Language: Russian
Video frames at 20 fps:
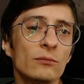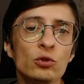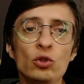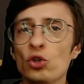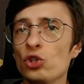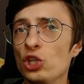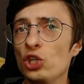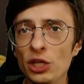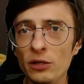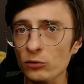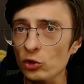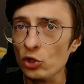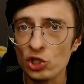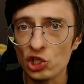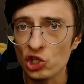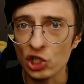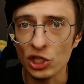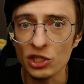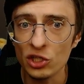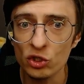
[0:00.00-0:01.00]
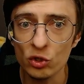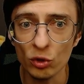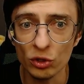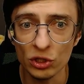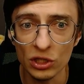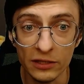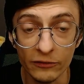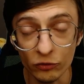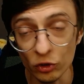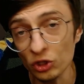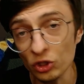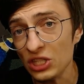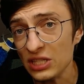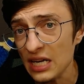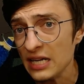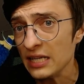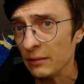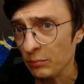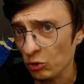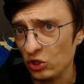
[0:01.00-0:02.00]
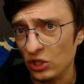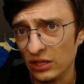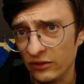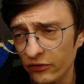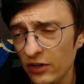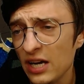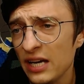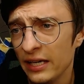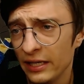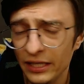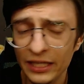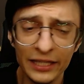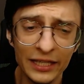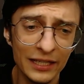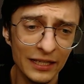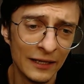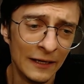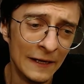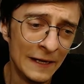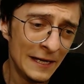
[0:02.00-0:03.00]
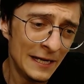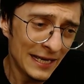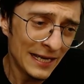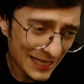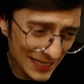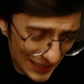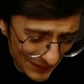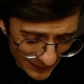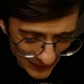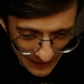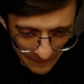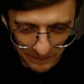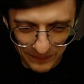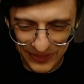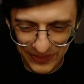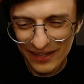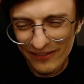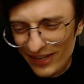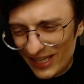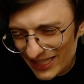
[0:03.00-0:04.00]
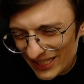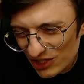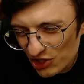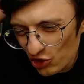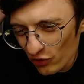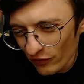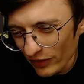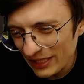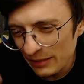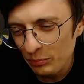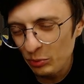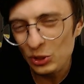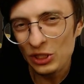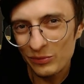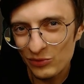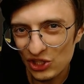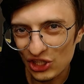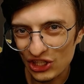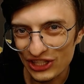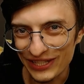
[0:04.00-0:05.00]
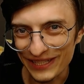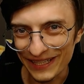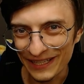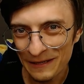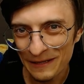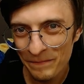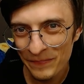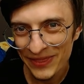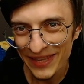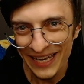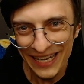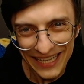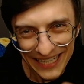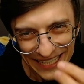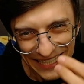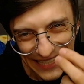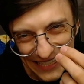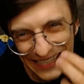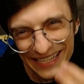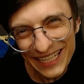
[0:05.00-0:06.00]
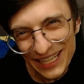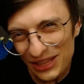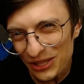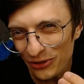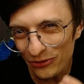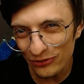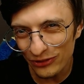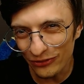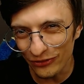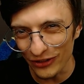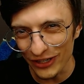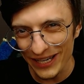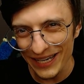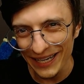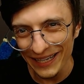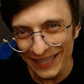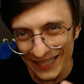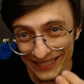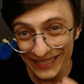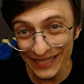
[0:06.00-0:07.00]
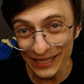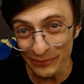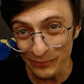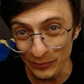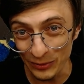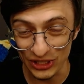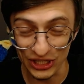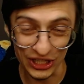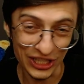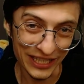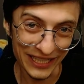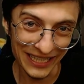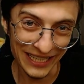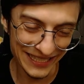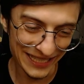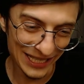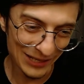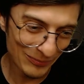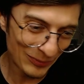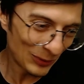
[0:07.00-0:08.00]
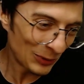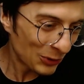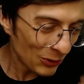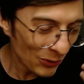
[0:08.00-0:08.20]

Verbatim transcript: тоже немножечко не сходится. В Counter-Strike просто два и... Как бы, давайте, чуваки, будем честны. Standoff 2 разработчики Axelbot